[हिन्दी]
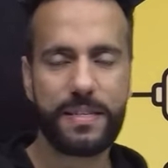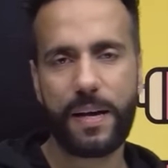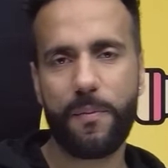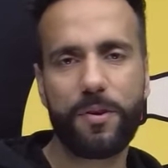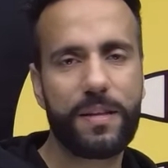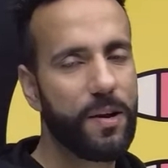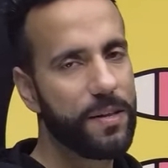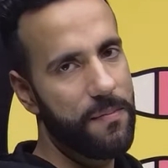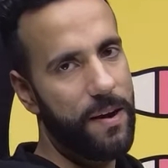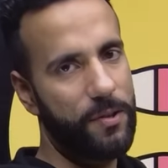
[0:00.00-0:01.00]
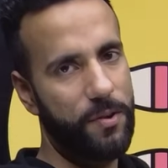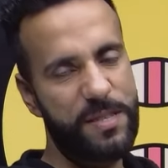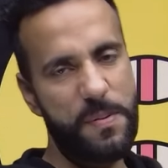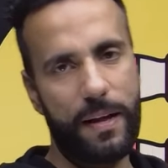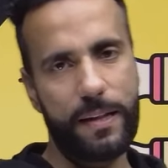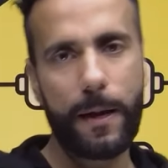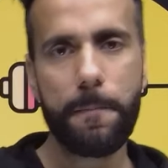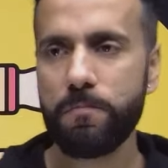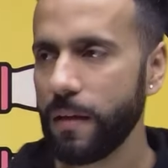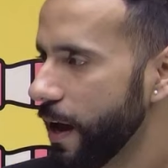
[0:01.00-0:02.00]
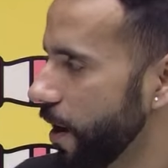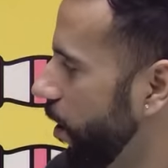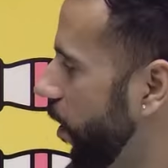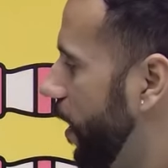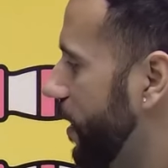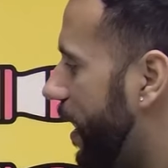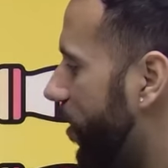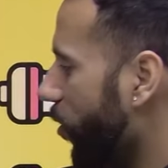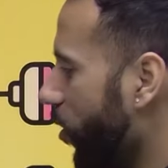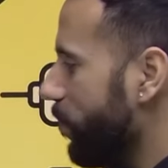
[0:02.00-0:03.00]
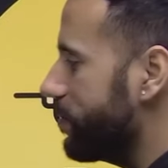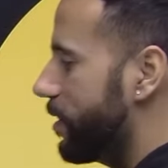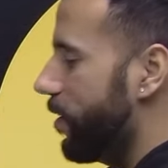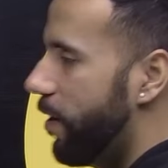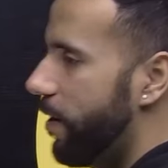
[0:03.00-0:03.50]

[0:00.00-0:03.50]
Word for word: आपको दिल और दिमाग दोनों से पढ़ाते हैं और ओम्स लॉ